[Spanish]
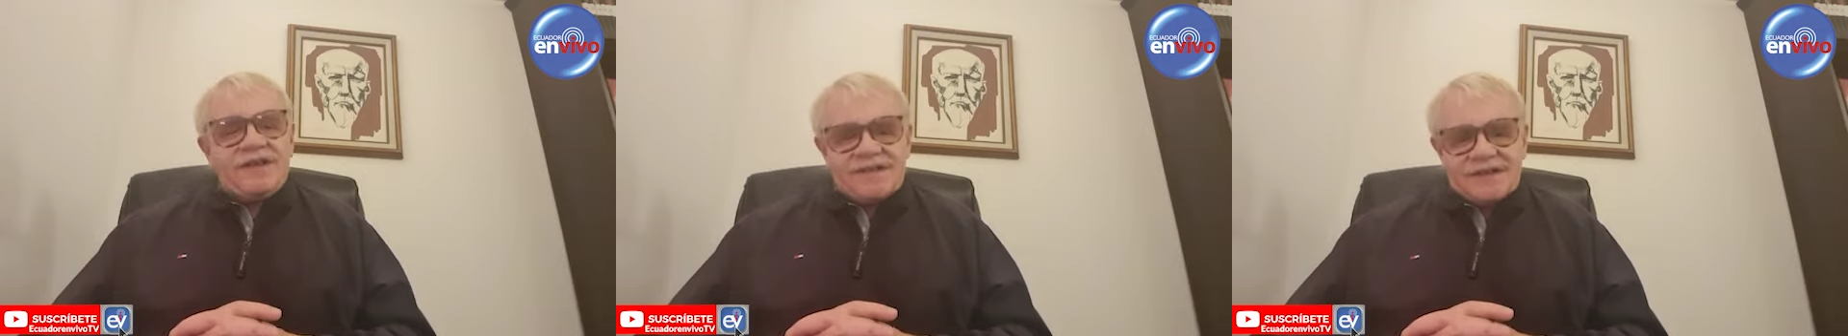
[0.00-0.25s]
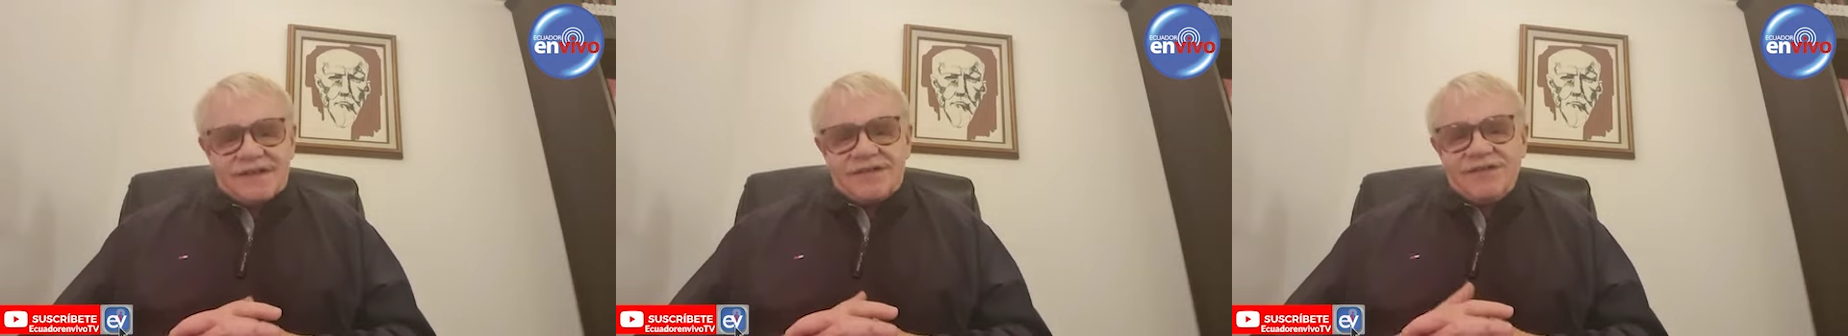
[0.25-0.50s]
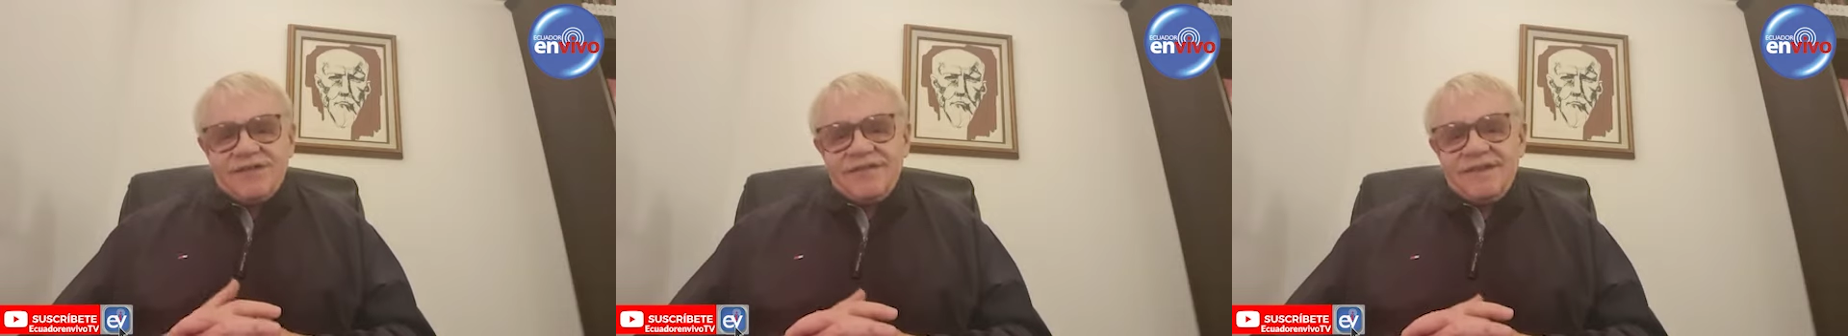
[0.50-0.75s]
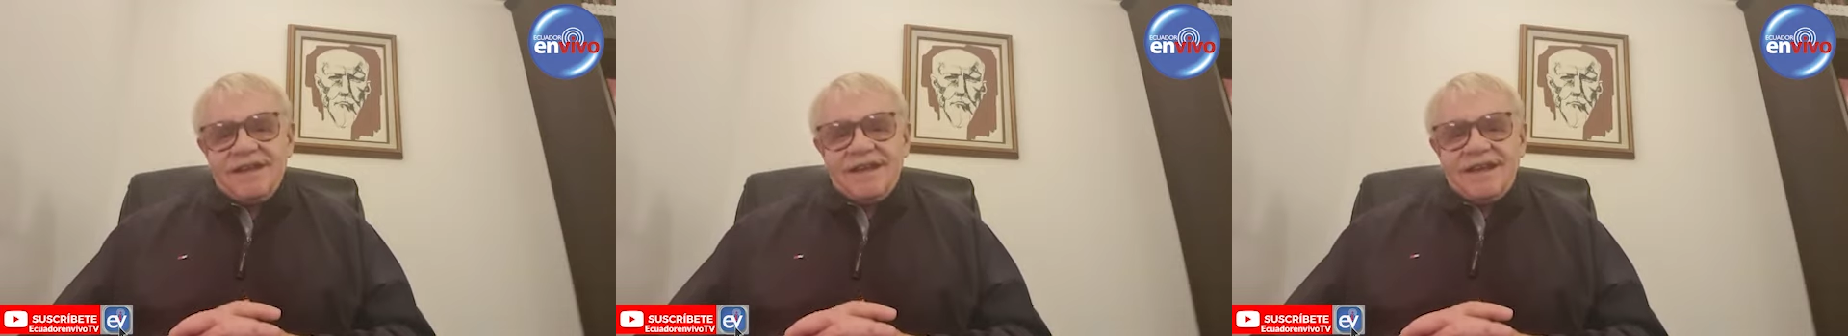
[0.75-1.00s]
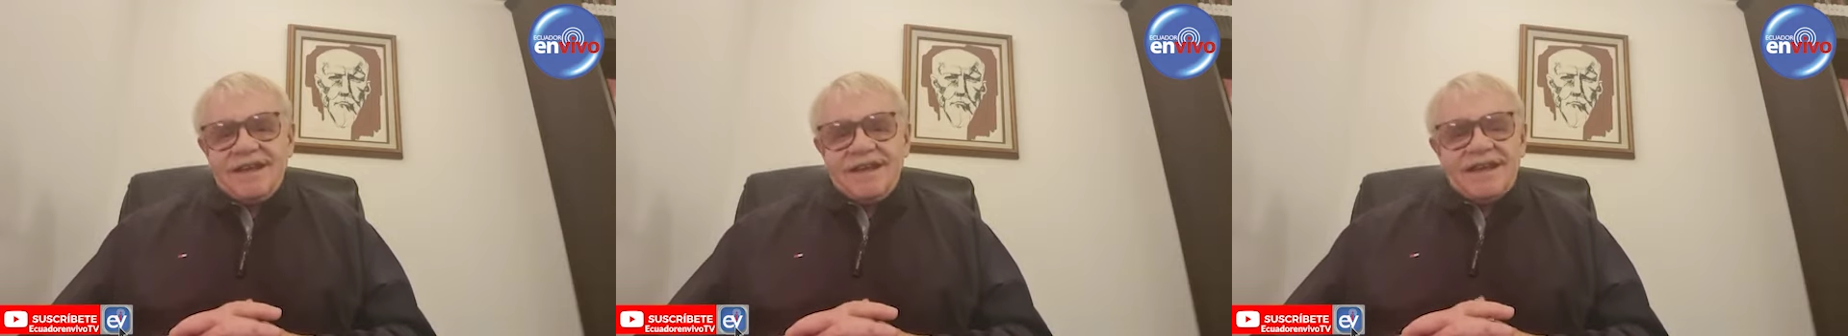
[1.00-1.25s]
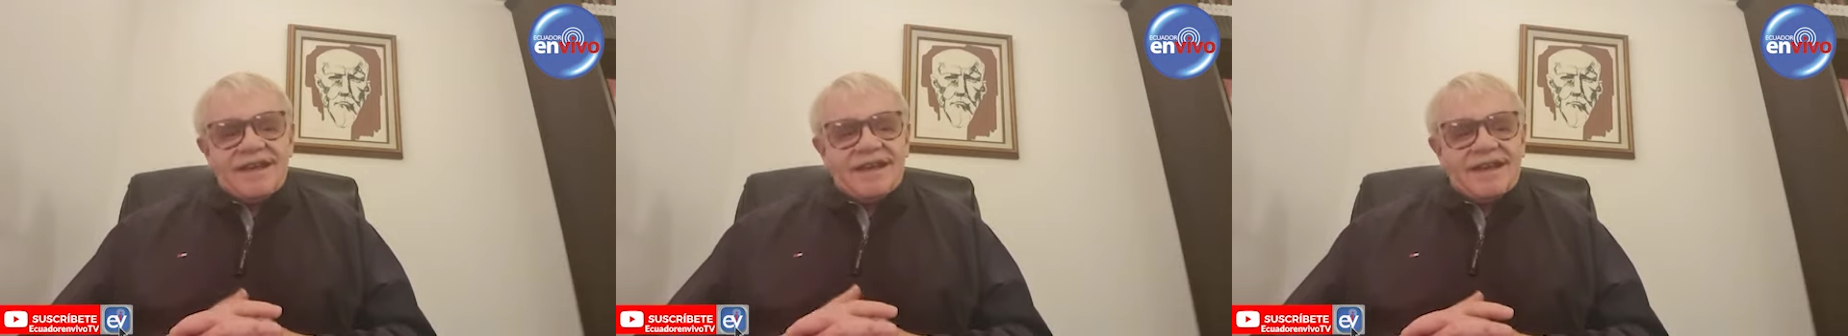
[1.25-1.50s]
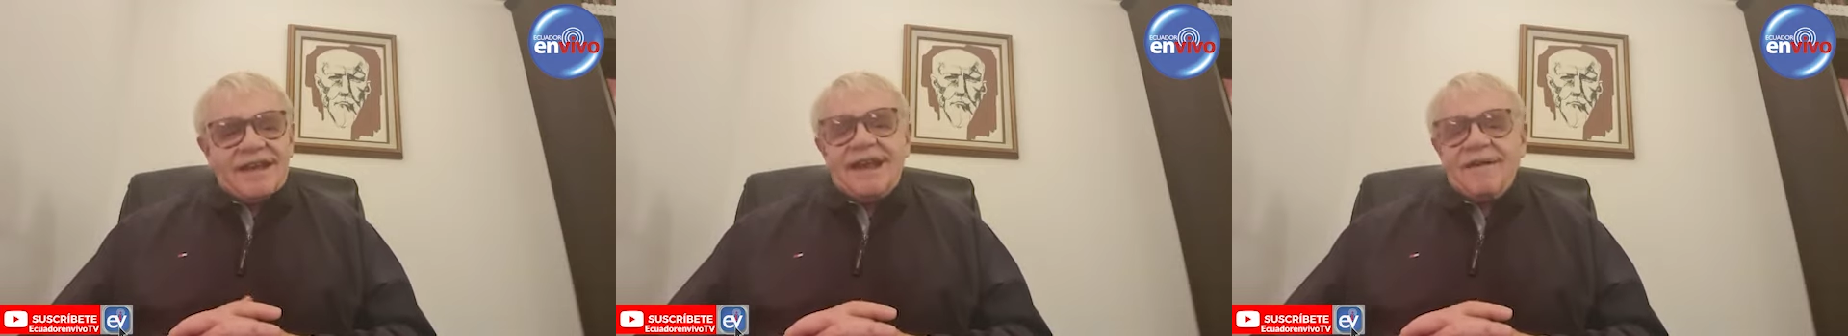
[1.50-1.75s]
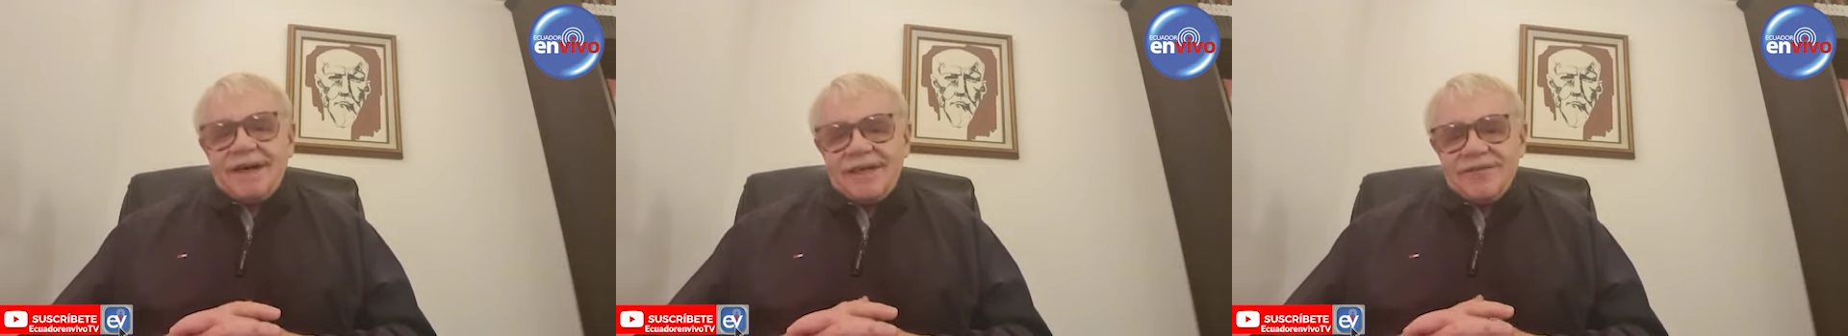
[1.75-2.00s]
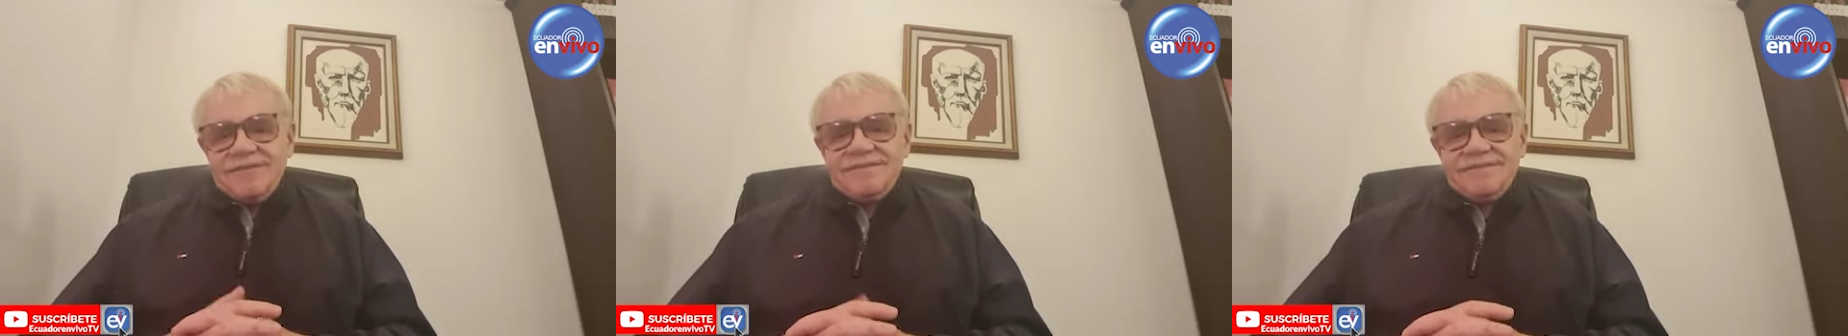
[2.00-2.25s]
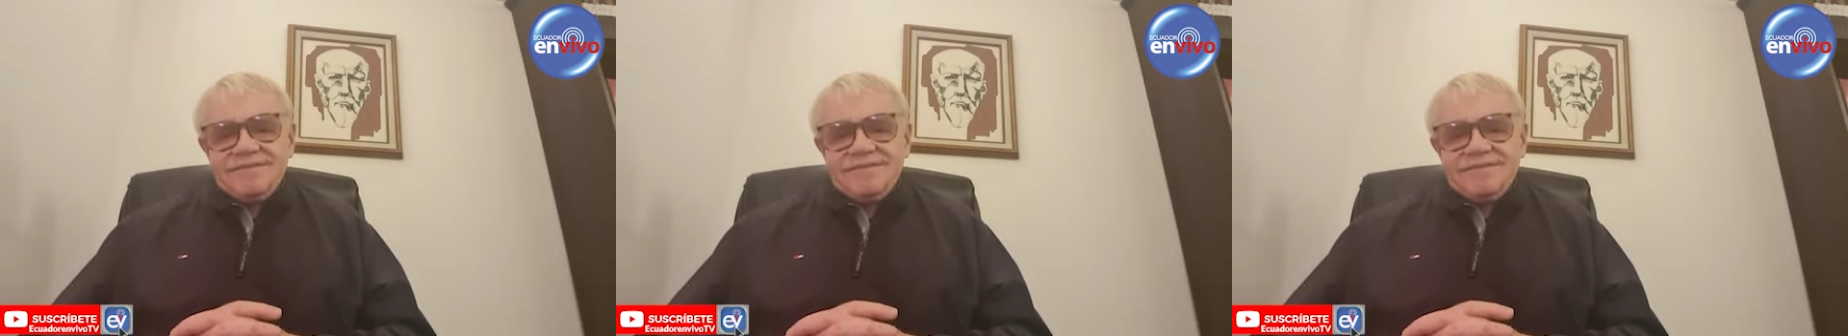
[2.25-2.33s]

insisto, y el lavado